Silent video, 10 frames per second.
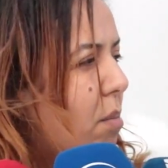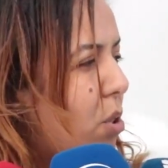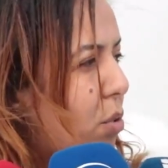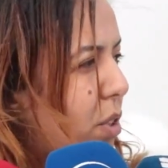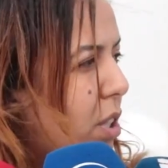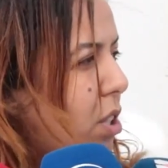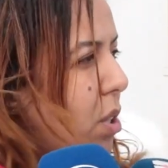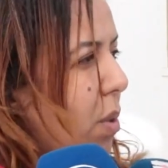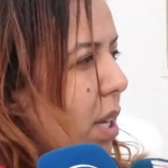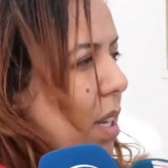ما شفتهاش
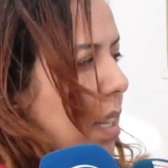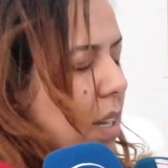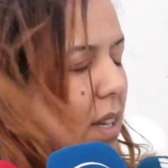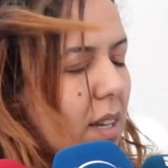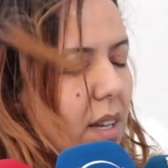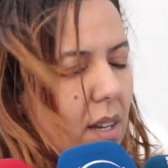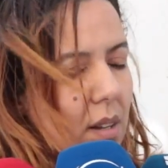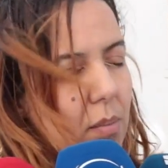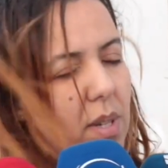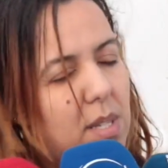
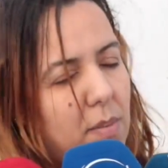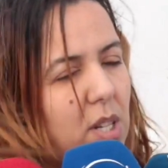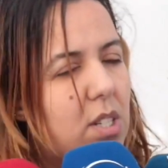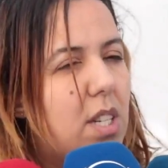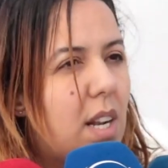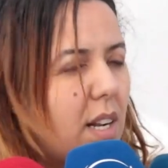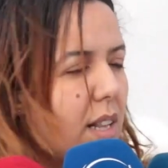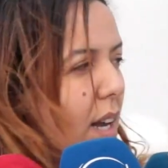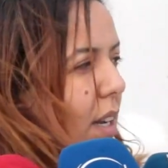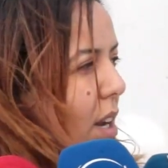ولاني بالنسبه
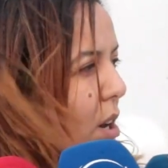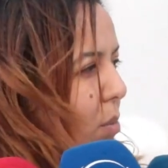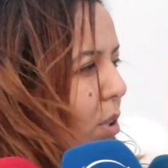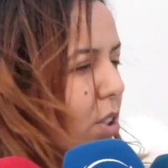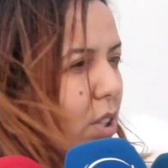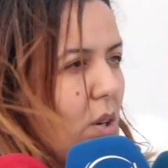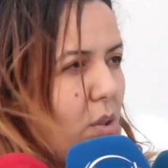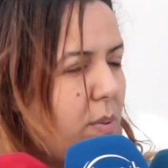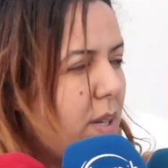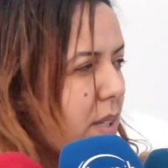للجيران تلاقيناهم وداكشي
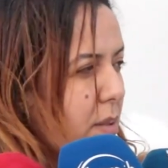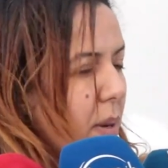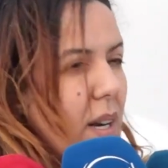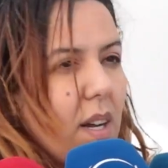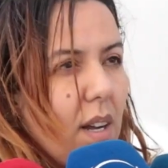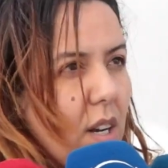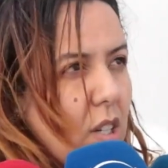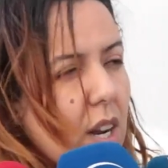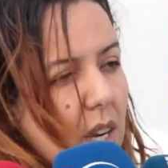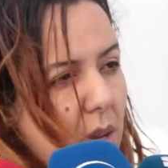قالوا بالناس راه
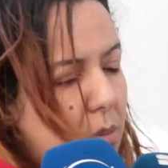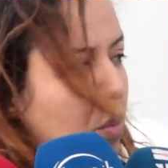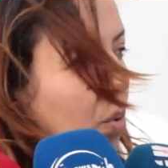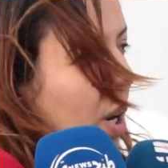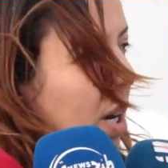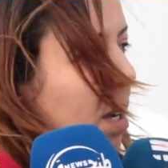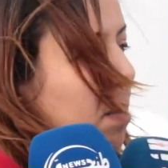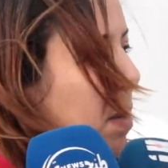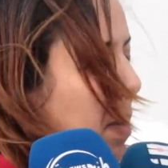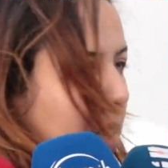راهي مذبوحه
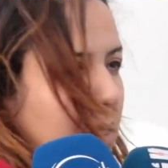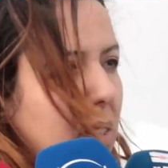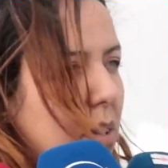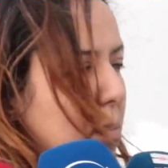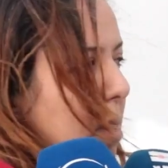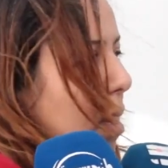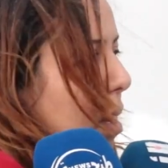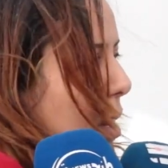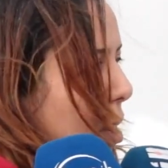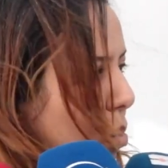المقدم
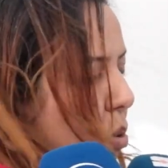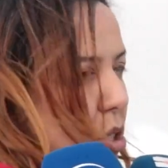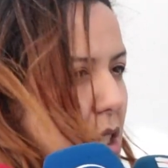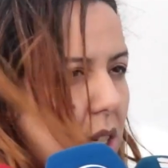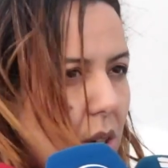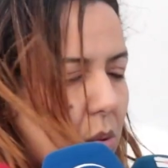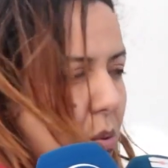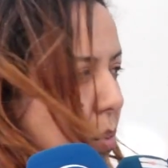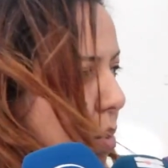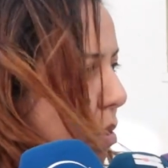كلشي
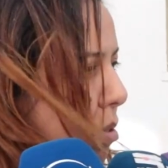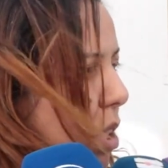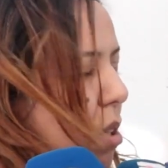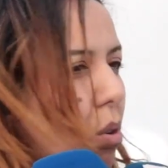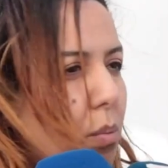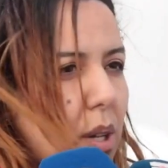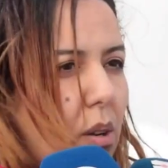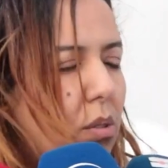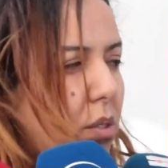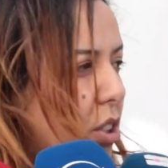وجات
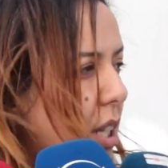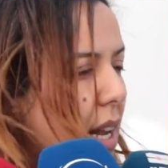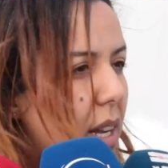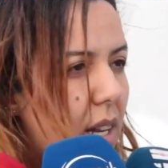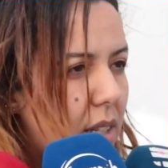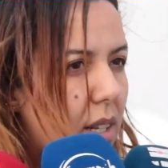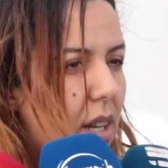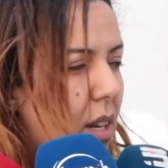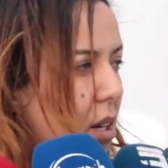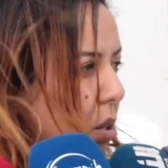لومبيلونس جات العائله
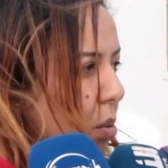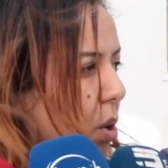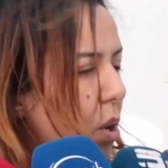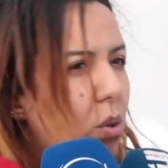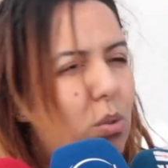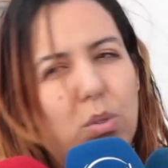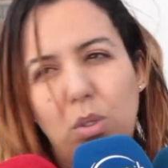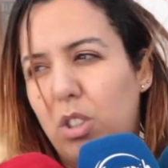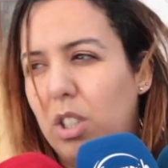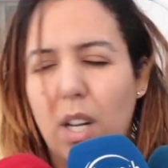ديالها
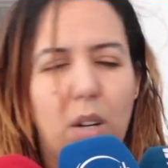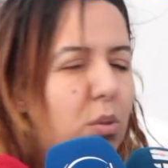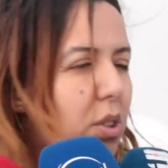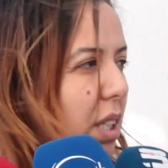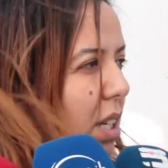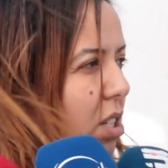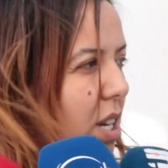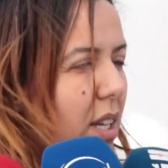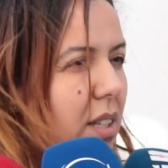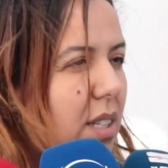والجيران كلشي كان
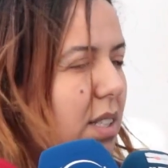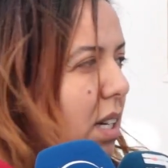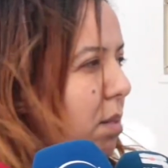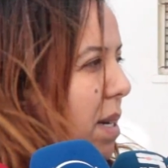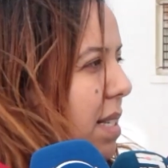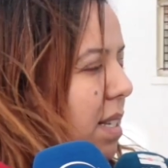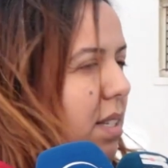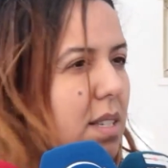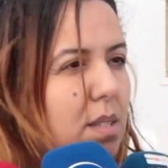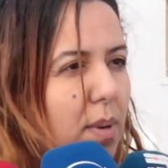شاهد ديك الساعات مع الساعه
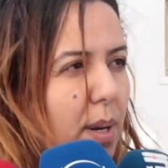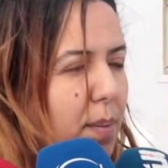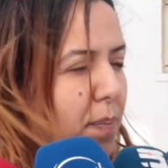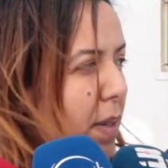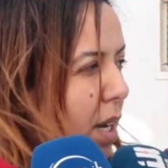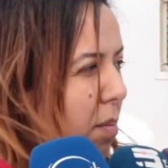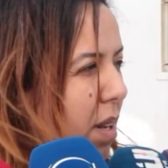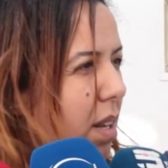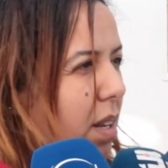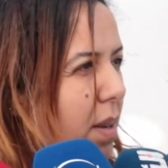ديال الصباح
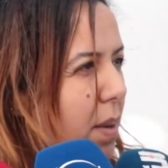قبل